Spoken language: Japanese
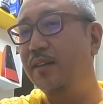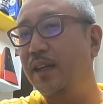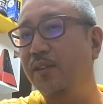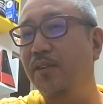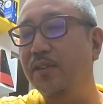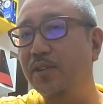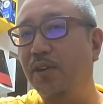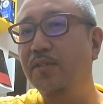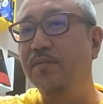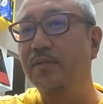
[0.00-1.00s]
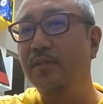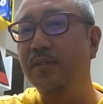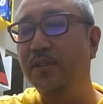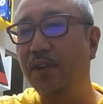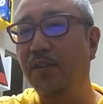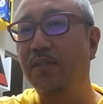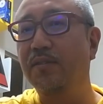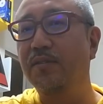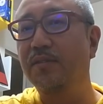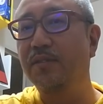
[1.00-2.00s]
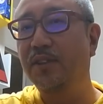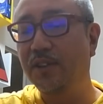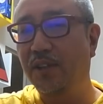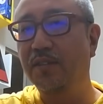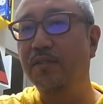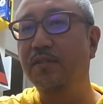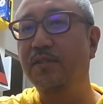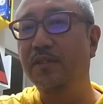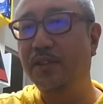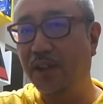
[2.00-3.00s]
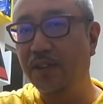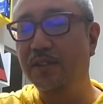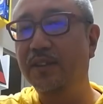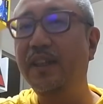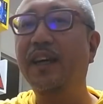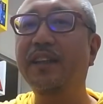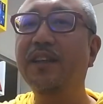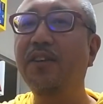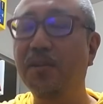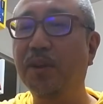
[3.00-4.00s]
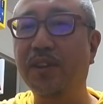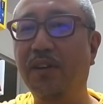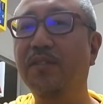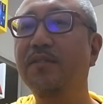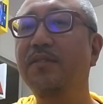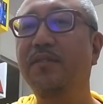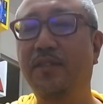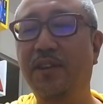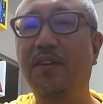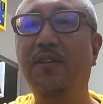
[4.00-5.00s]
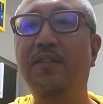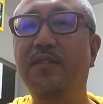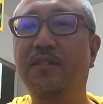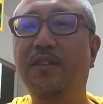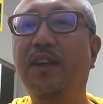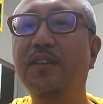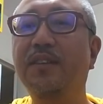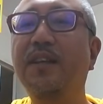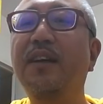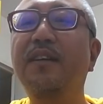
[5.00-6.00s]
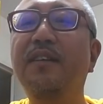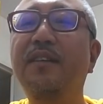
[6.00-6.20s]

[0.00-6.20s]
あの、トン、トン、トン、トンってやっていくよりも、トン、トン、トッタン、